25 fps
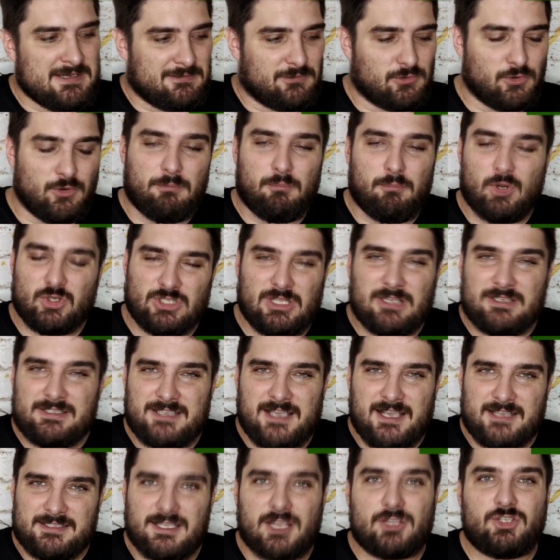ну, можно
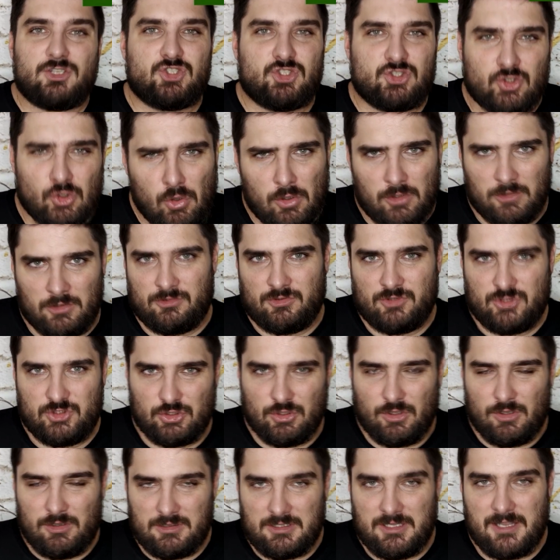сказать, шел к
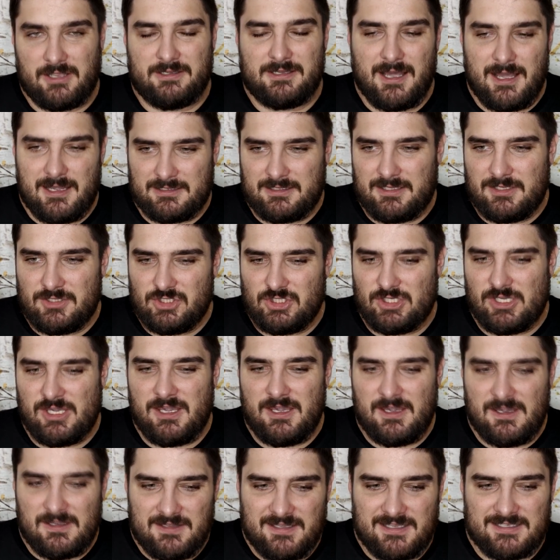желтой
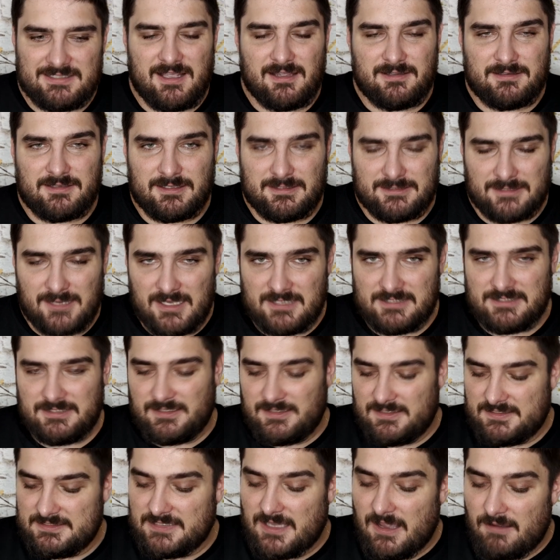карточке и несколько раз
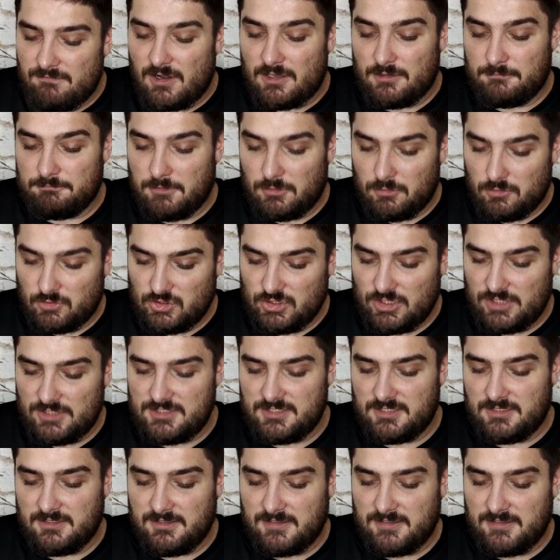рисковал получить